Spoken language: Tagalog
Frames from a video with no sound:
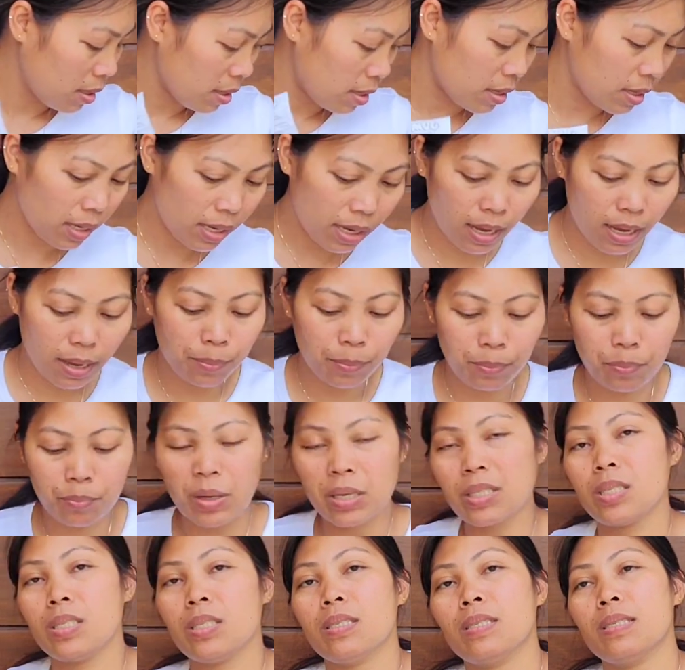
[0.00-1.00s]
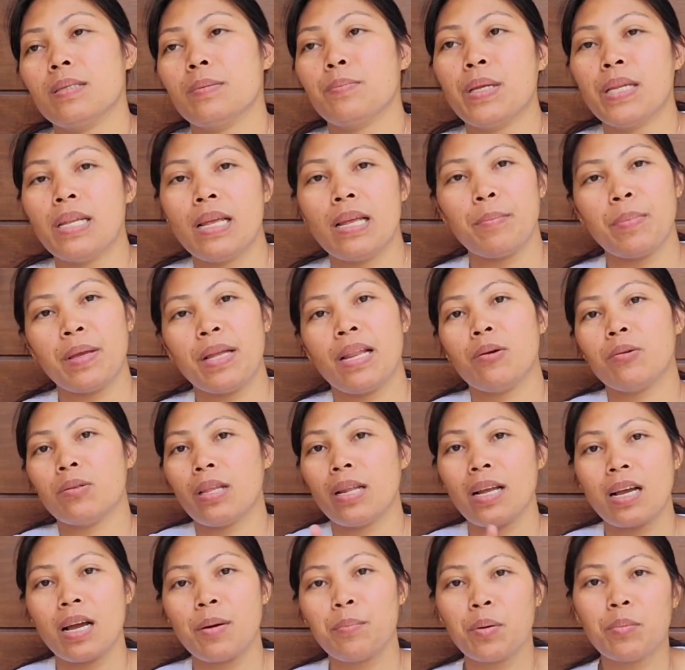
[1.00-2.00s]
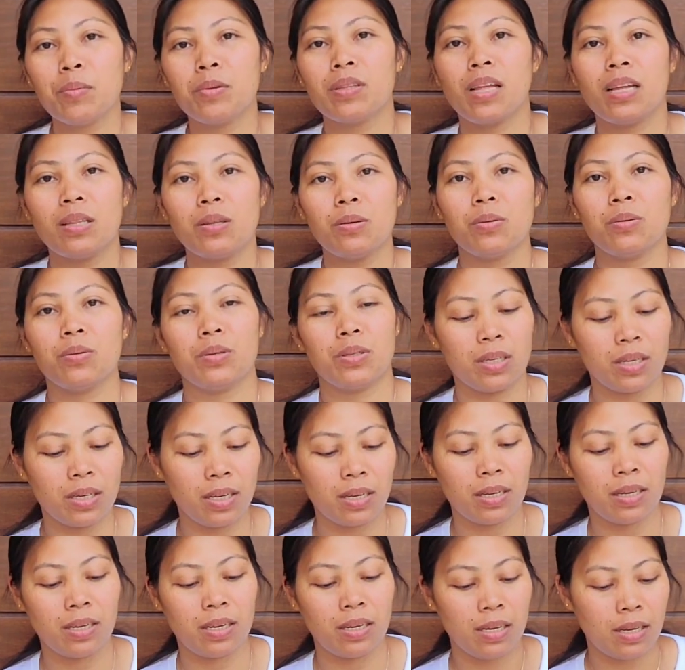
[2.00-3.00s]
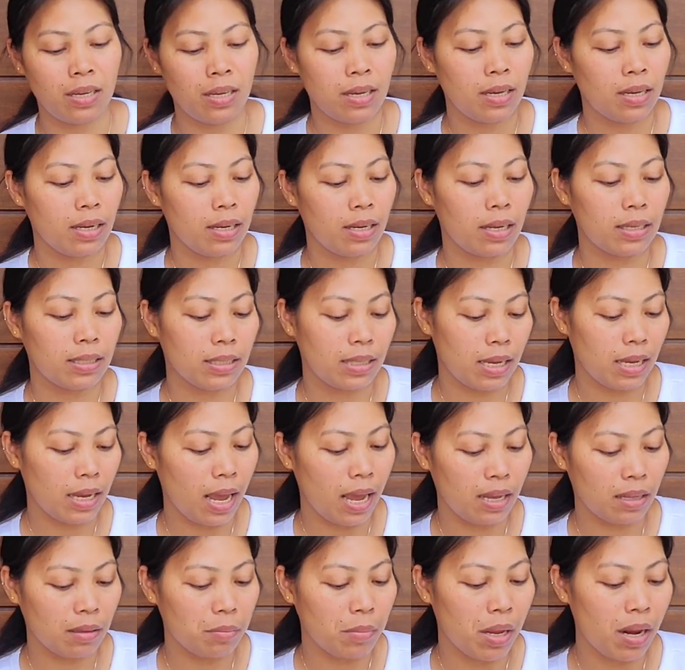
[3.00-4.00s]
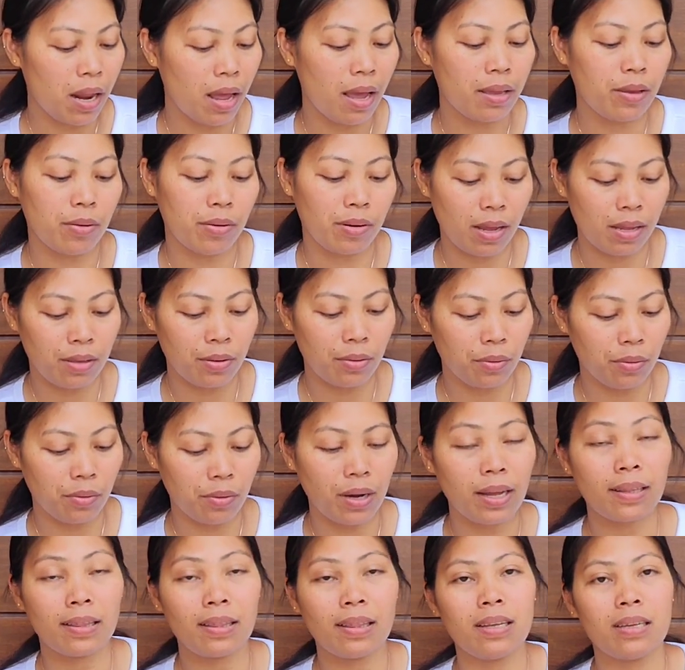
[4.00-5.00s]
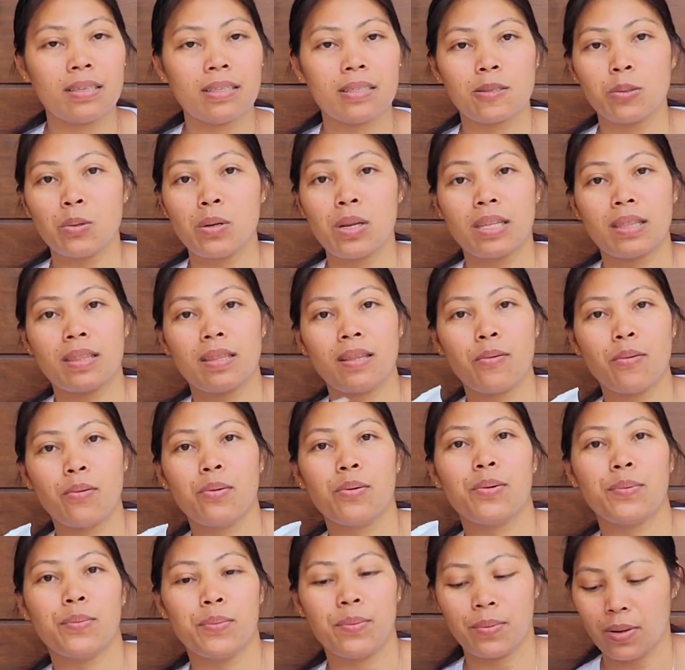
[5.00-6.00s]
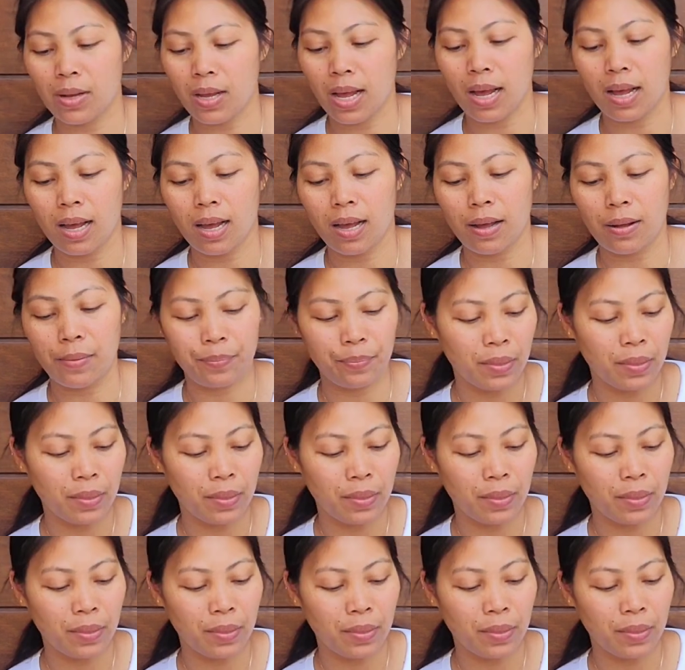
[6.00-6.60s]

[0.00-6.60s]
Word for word: Kaya mas pinipili ko talaga pumunta doon. Kasi kahit malayo-layo, at least sulit yung um,